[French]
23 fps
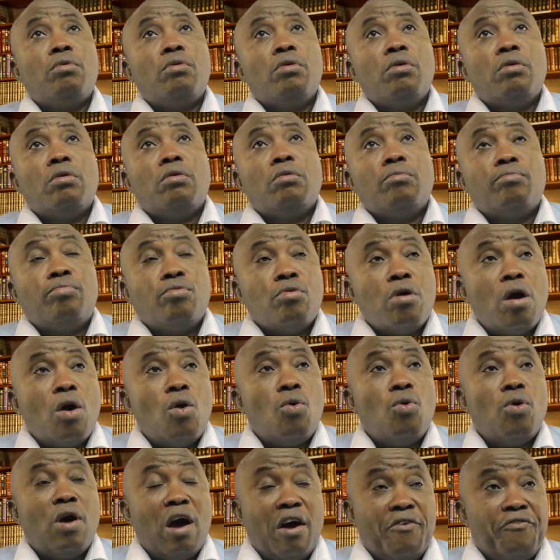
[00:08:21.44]
Euh,
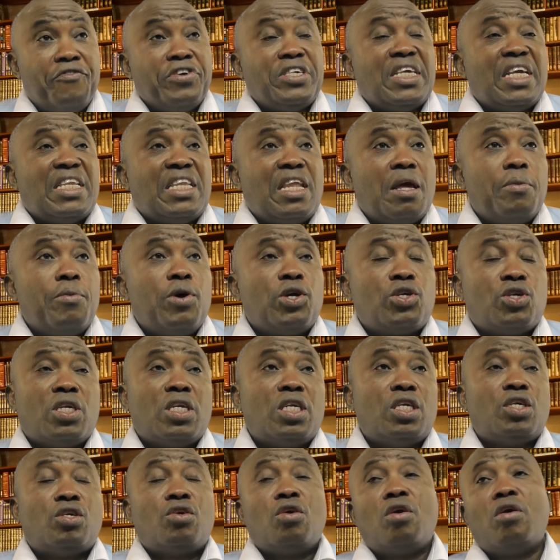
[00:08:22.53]
Bouao a fait cette démarche en
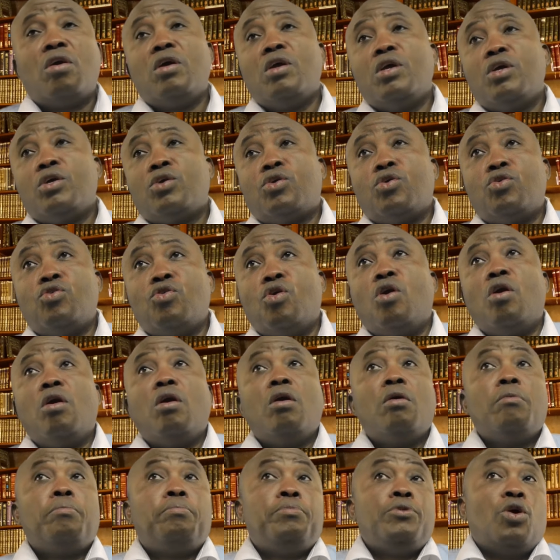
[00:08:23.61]
disant que
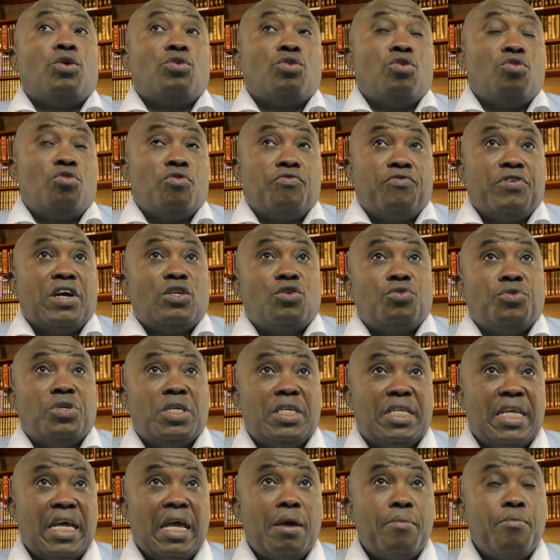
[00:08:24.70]
non, dans le devoir
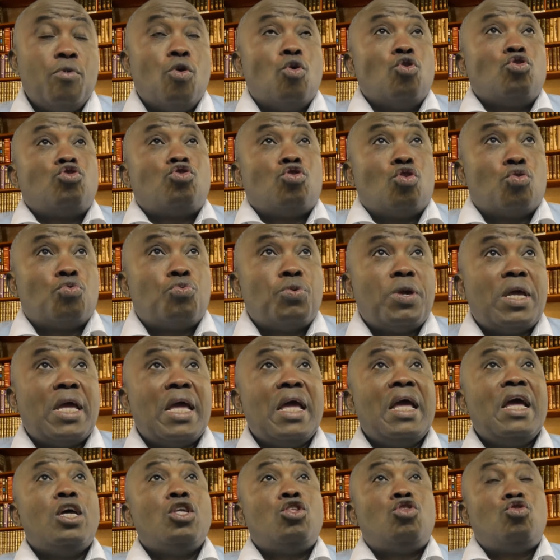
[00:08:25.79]
d'unité. Aujourd'hui,
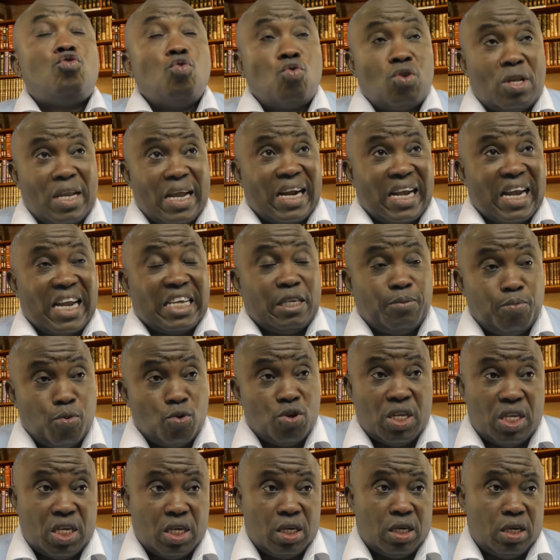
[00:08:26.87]
toute la classe
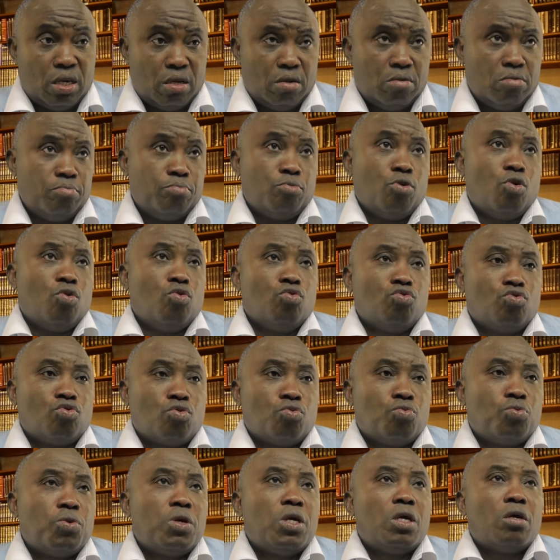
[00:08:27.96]
politique,
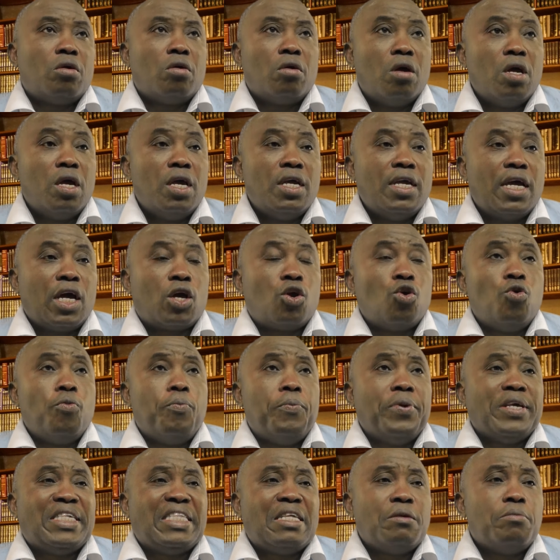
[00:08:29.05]
aujourd'hui, euh, il n'y a que le
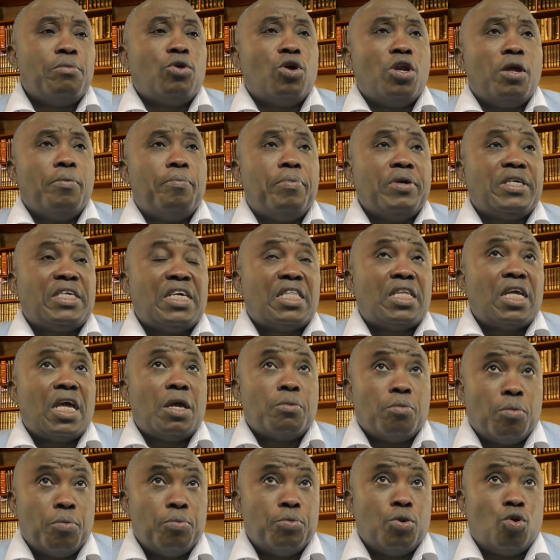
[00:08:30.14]
PCT, mais dans, les
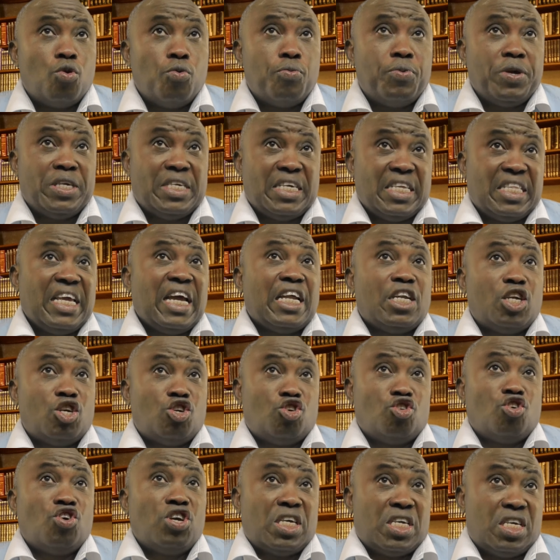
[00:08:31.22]
PCT, dans le PCT, il y a des
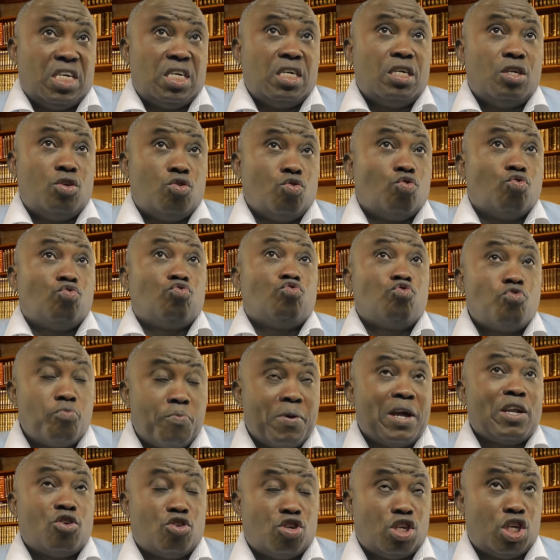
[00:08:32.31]
gens qui ne se retrouvent
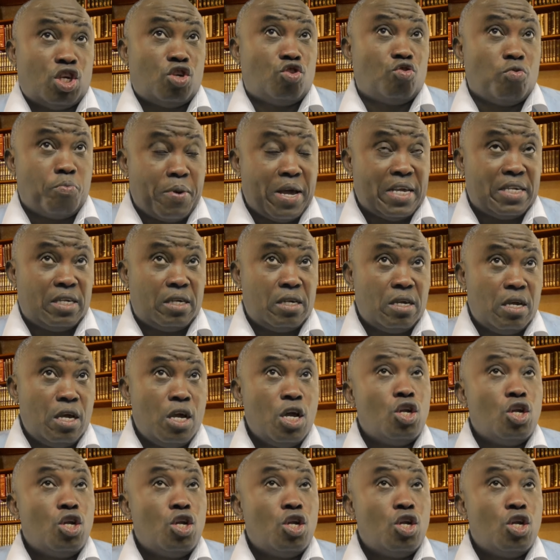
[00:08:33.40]
pas dans ce qui se passe.